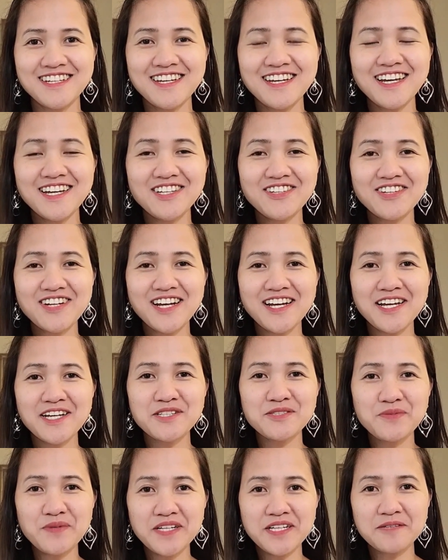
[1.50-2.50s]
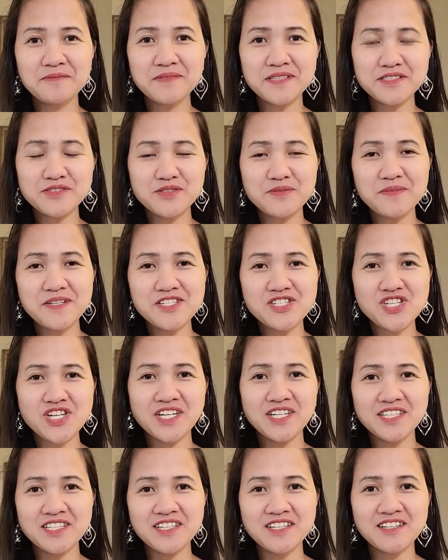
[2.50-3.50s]
Hello guys! Welcome back to my
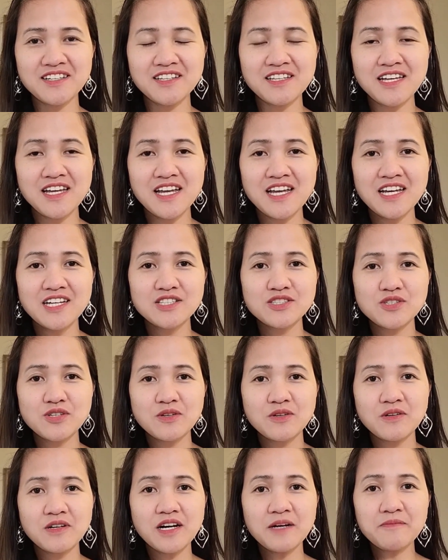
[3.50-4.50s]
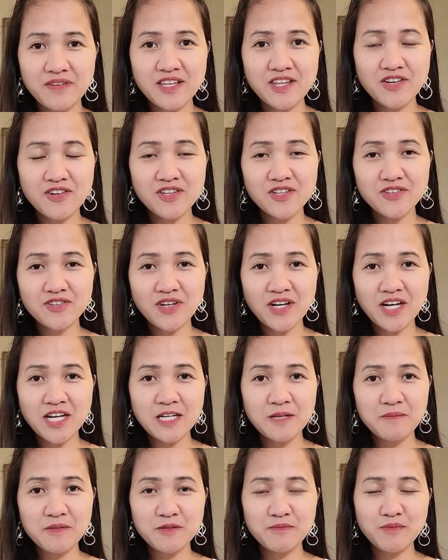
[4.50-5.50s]
channel. So, ang video na to ay
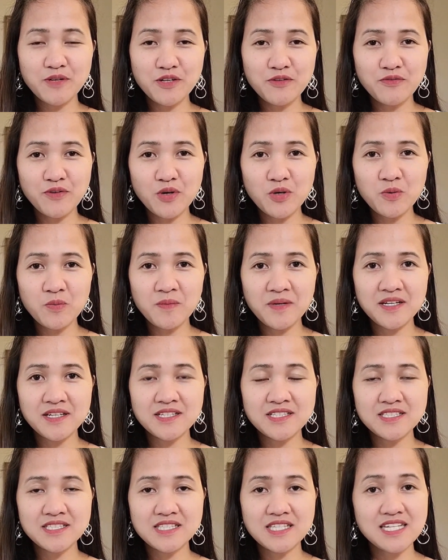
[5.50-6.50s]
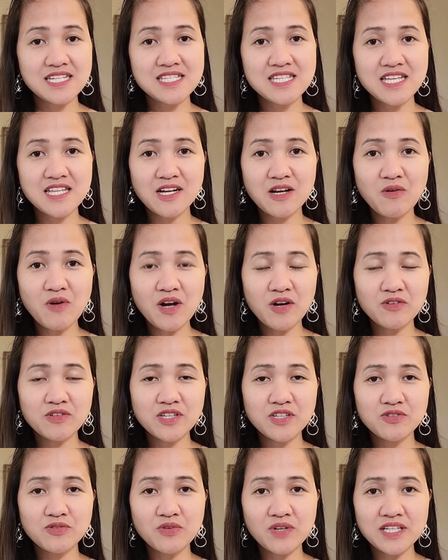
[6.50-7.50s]
repeat performance kasi nagawa ko
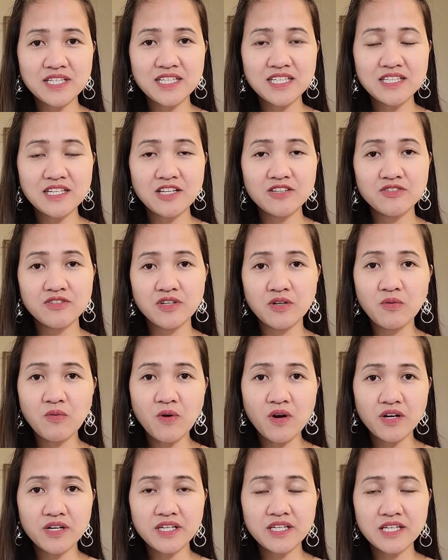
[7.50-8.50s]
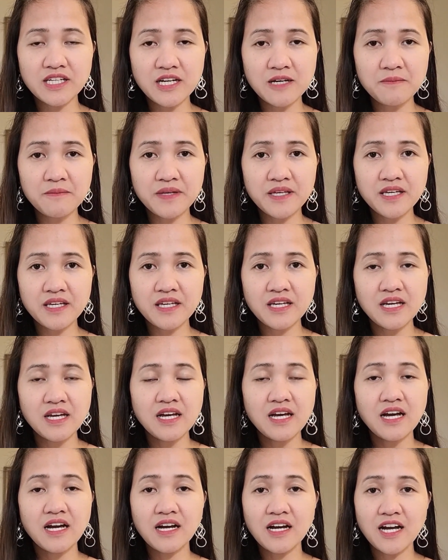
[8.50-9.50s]
na to kanina na nag-walking kami.
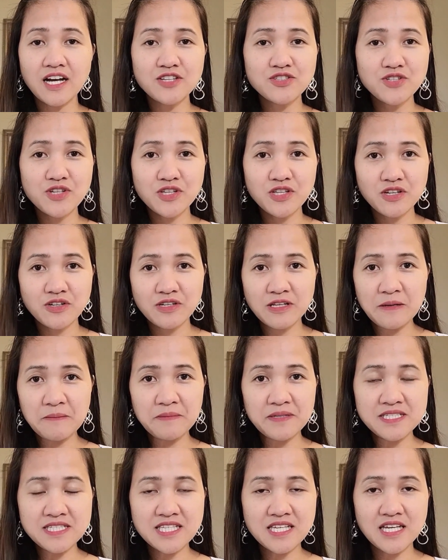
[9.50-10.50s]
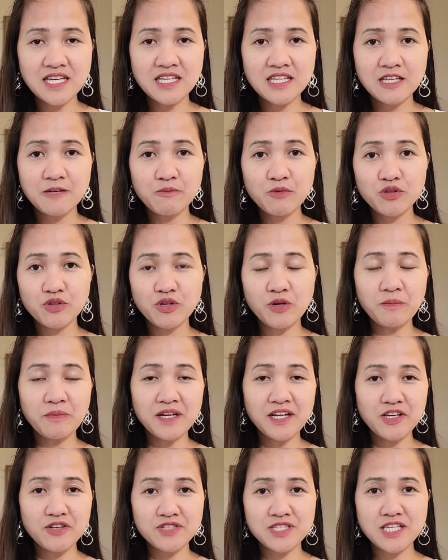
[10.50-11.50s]
Ang kaso hindi ko napansin, na-mute ko
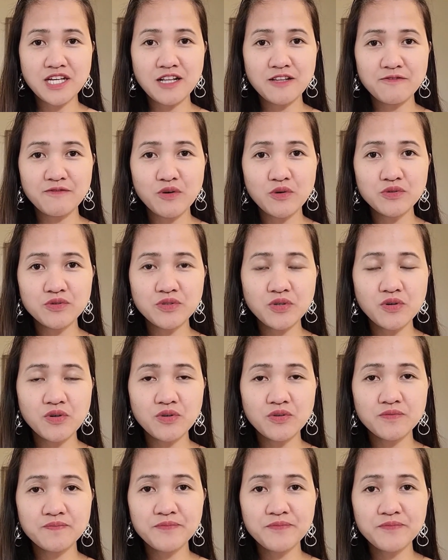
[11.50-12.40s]
pala yung cellphone ko.